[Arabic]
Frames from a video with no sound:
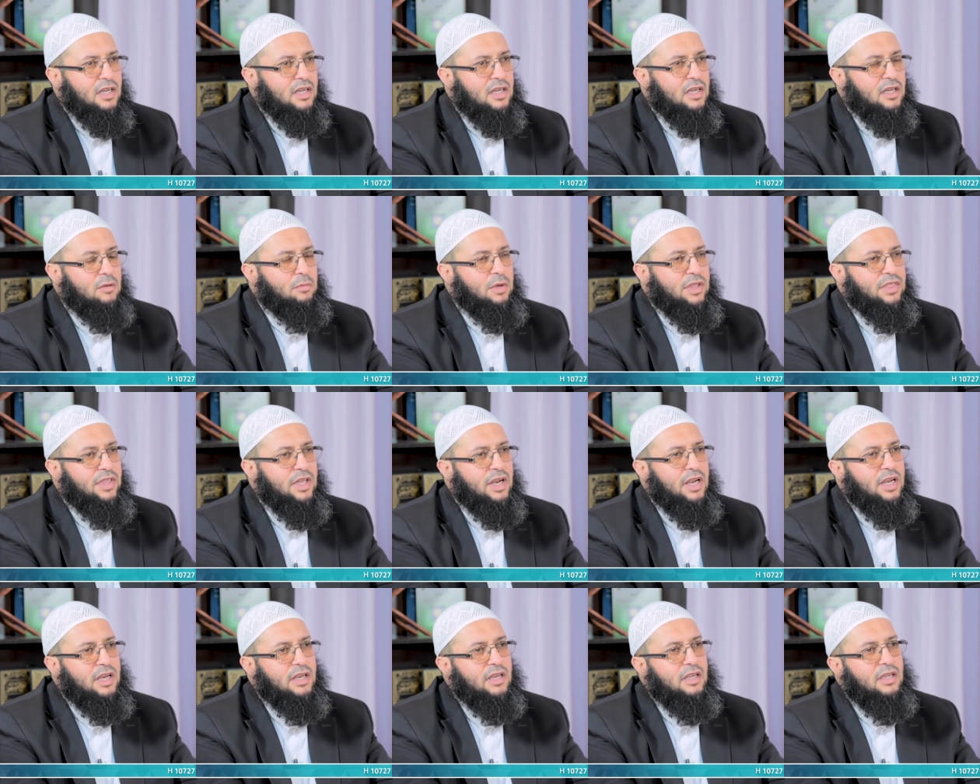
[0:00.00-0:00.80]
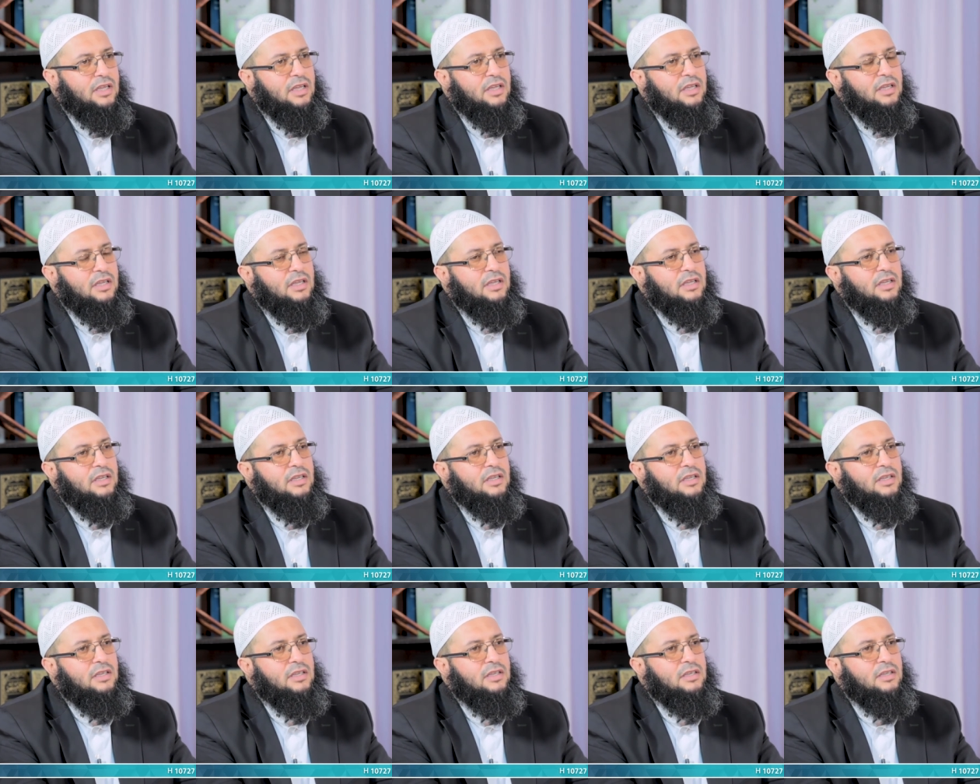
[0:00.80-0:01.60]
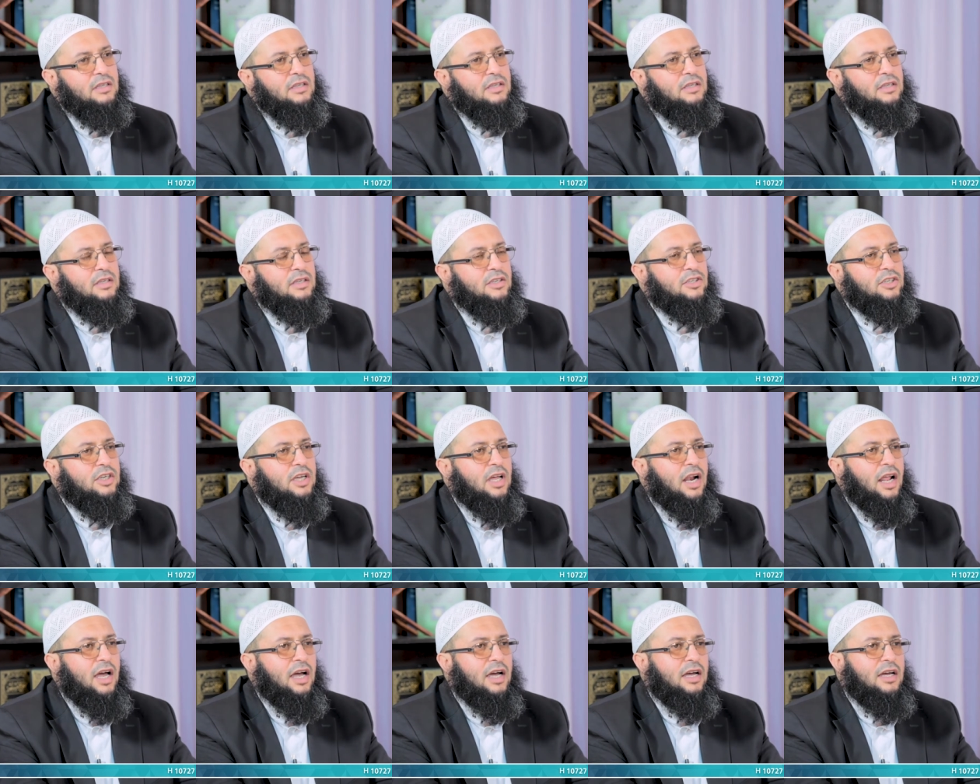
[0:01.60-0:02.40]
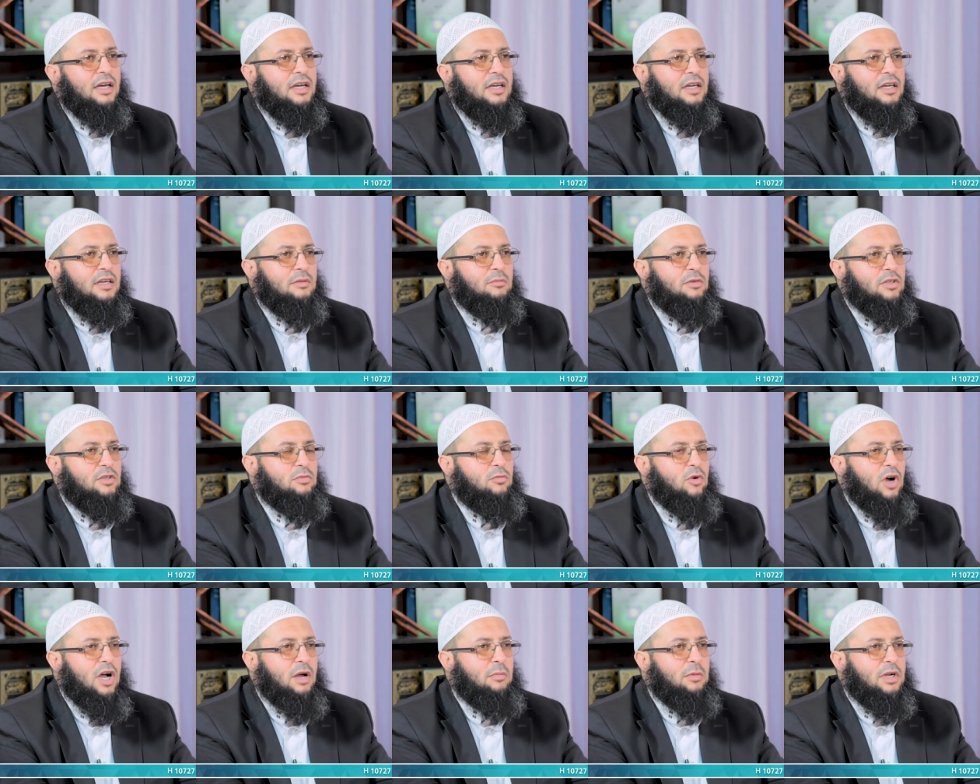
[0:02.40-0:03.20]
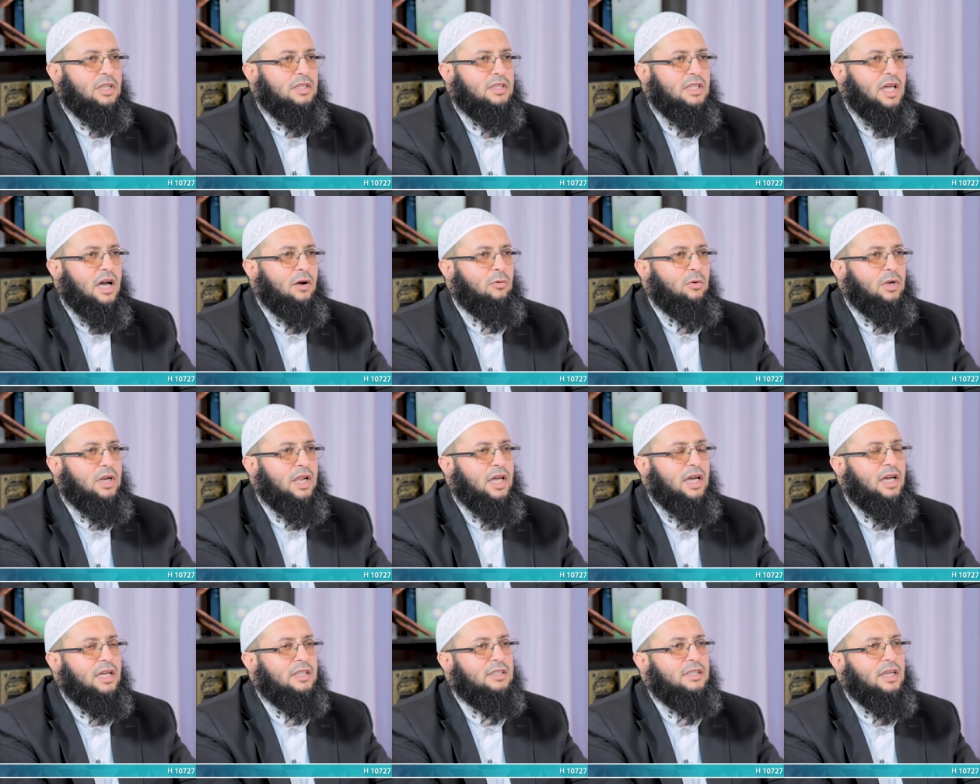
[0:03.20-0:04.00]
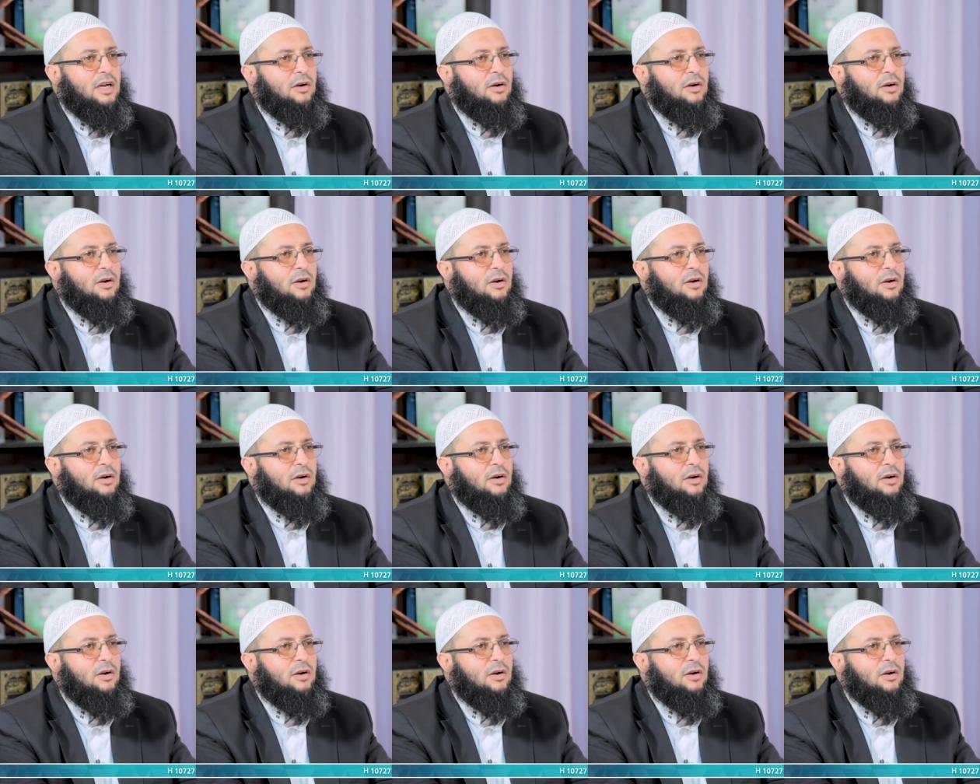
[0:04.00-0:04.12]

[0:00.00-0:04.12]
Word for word: مثلا آه، شراء مجموعه من الطاولات